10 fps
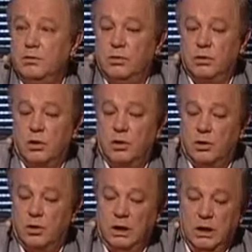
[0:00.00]
Вот.
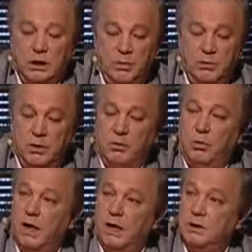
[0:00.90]
И я, например,
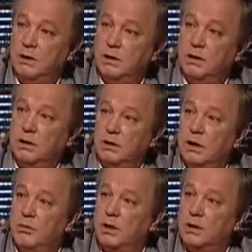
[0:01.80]
пас
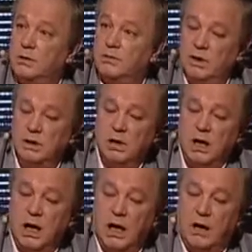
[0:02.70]
на Максов рейс,
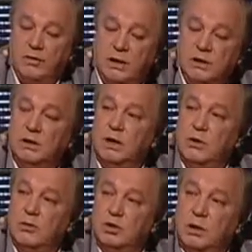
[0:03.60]
а вот эти
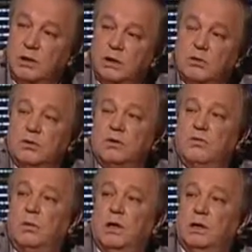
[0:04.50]
деньги уже останутся
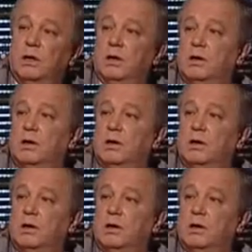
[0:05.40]
в банке.